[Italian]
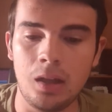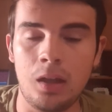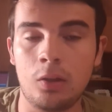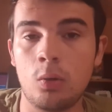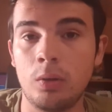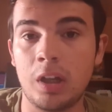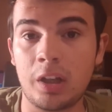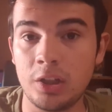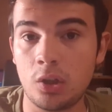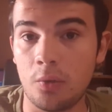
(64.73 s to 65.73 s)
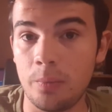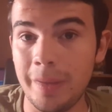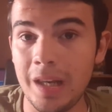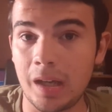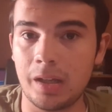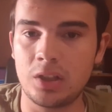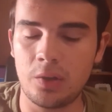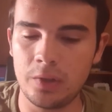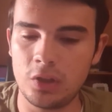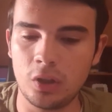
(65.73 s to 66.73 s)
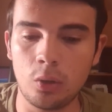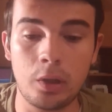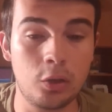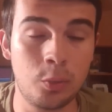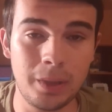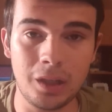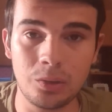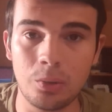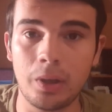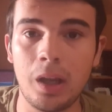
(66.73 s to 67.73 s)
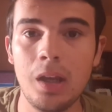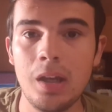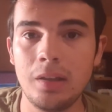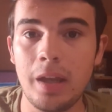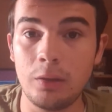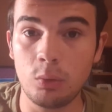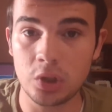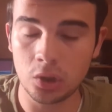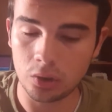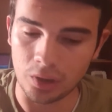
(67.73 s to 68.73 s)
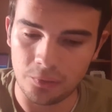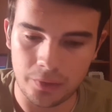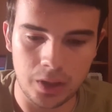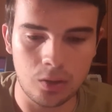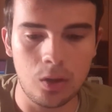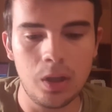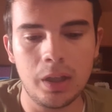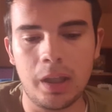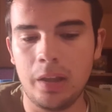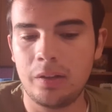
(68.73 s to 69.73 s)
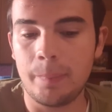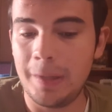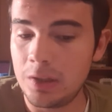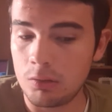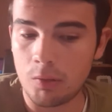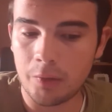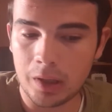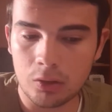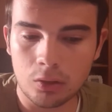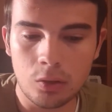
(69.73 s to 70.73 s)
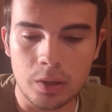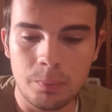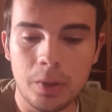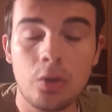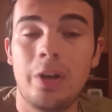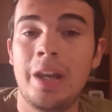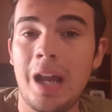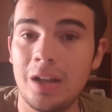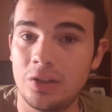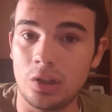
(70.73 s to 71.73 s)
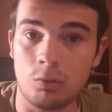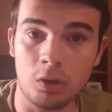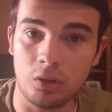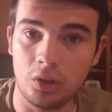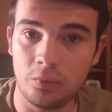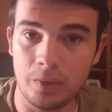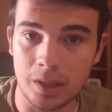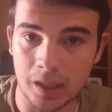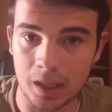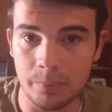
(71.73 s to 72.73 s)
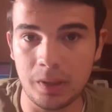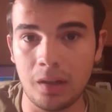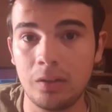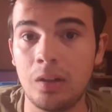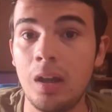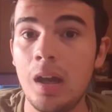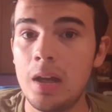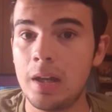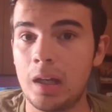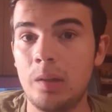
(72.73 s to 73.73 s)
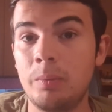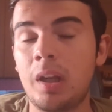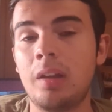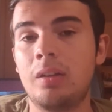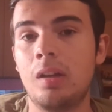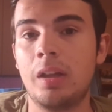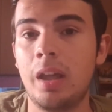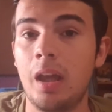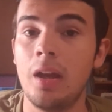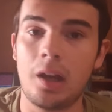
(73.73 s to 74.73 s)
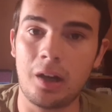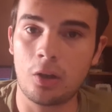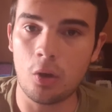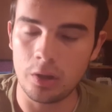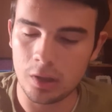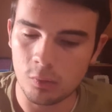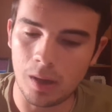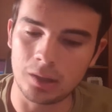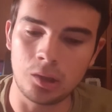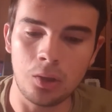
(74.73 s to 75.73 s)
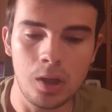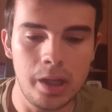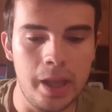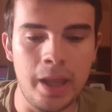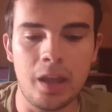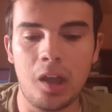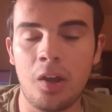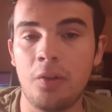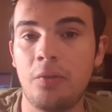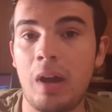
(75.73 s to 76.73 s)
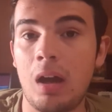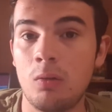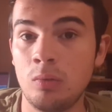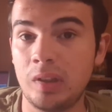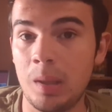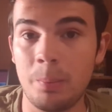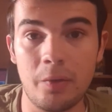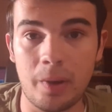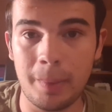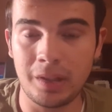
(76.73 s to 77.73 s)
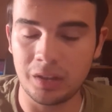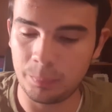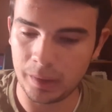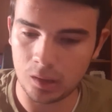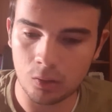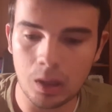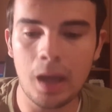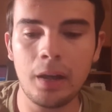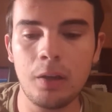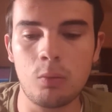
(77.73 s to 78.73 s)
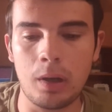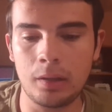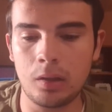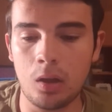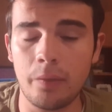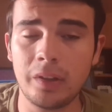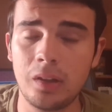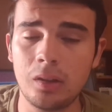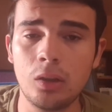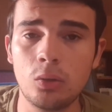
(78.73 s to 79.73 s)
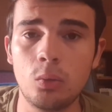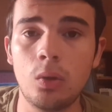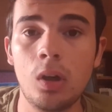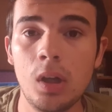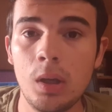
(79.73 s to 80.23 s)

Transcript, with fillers: eh, con Christoph Milak, già vincitore, e dominatore dei 200 delfino, che stabilisce il nuovo record olimpico e lancia il guanto di sfida a Caleb Dressel. Caleb Dressel che raccoglie il guanto e eh, fa un tempo veramente spettacolare, 49,71,